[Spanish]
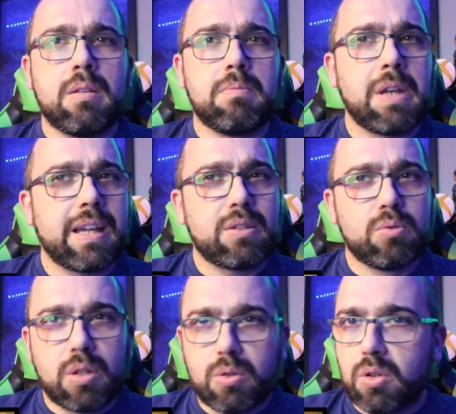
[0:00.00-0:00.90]
Mira que es
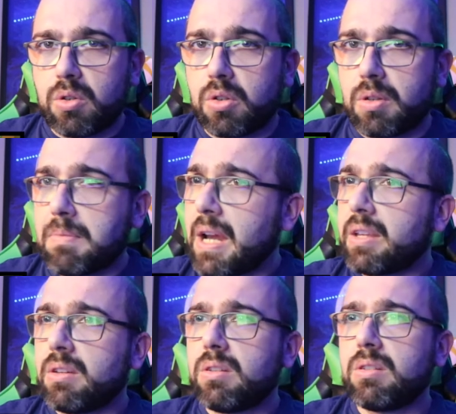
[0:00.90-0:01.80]
un título de
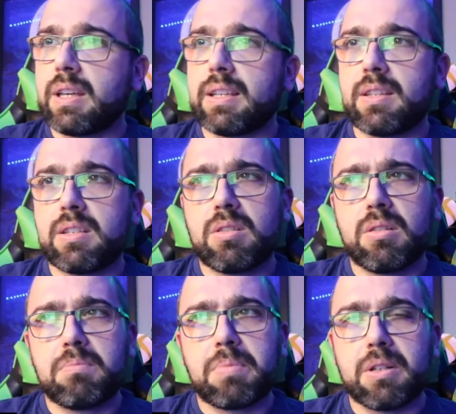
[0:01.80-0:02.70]
Mario, que es de
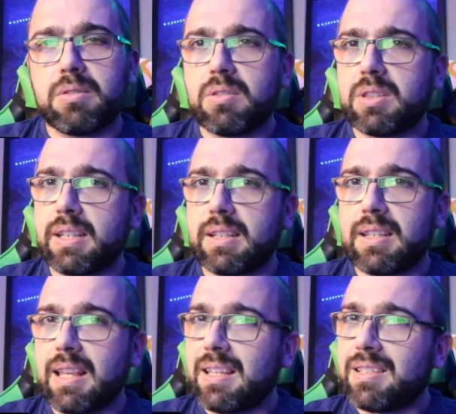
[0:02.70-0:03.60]
esto, pero no
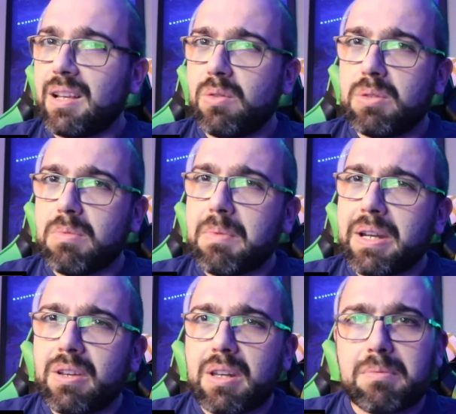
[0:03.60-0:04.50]
sé, es el último
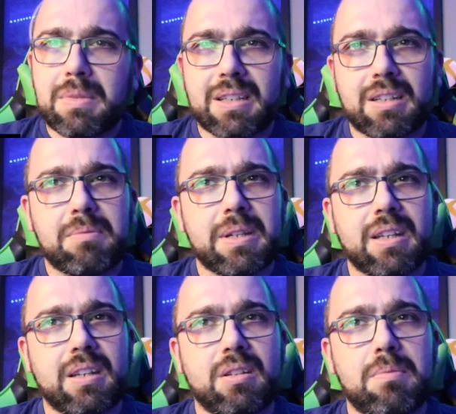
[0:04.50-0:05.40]
Mario que no me, no
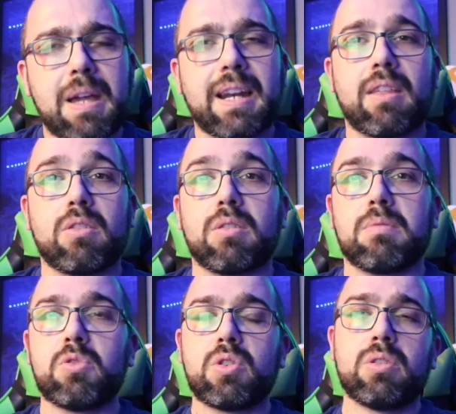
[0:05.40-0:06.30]
no me ha agradado
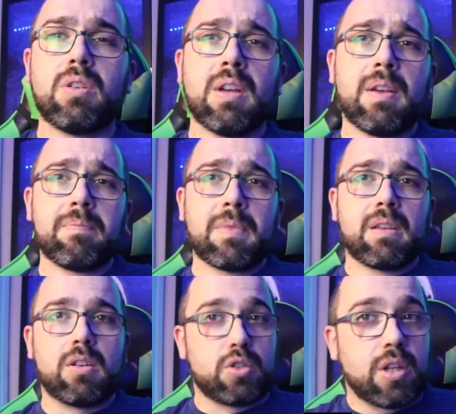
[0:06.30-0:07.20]
mucho.
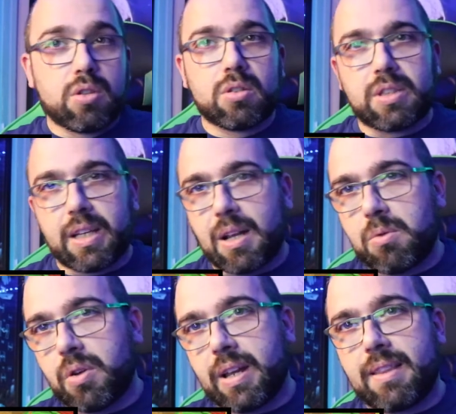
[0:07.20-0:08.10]
Lo siento si hay
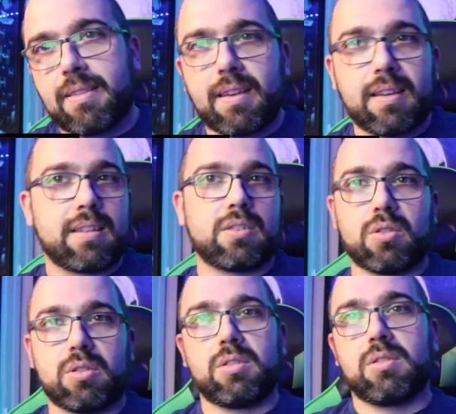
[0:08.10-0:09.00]
alguno que dice que
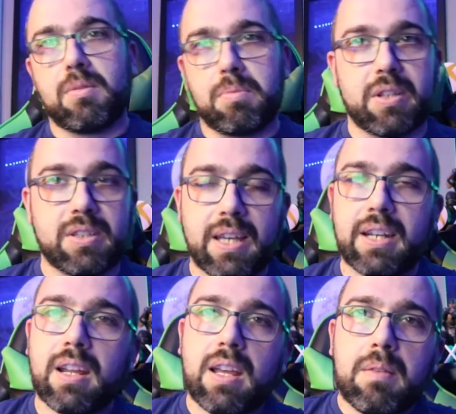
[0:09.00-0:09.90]
eso, no puede
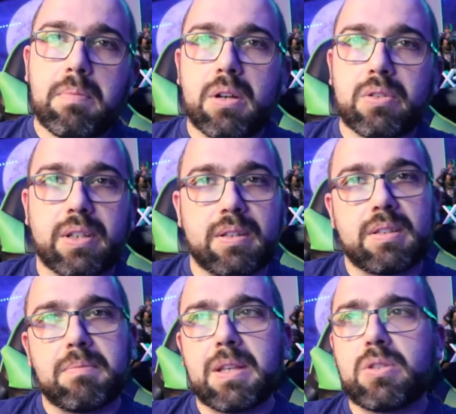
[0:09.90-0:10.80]
ser, pero no sé,
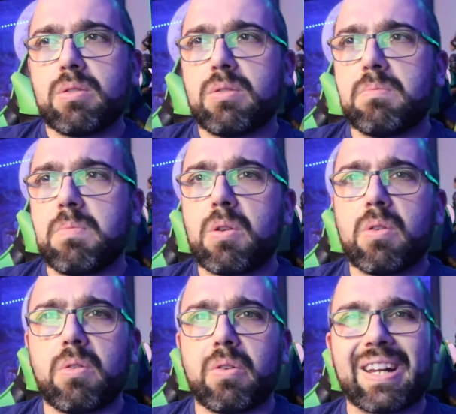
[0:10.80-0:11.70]
se me ha hecho un
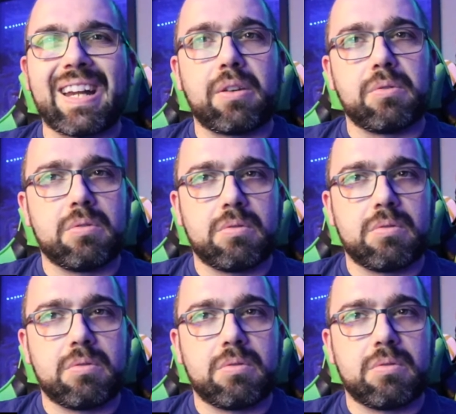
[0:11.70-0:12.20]
poco raro,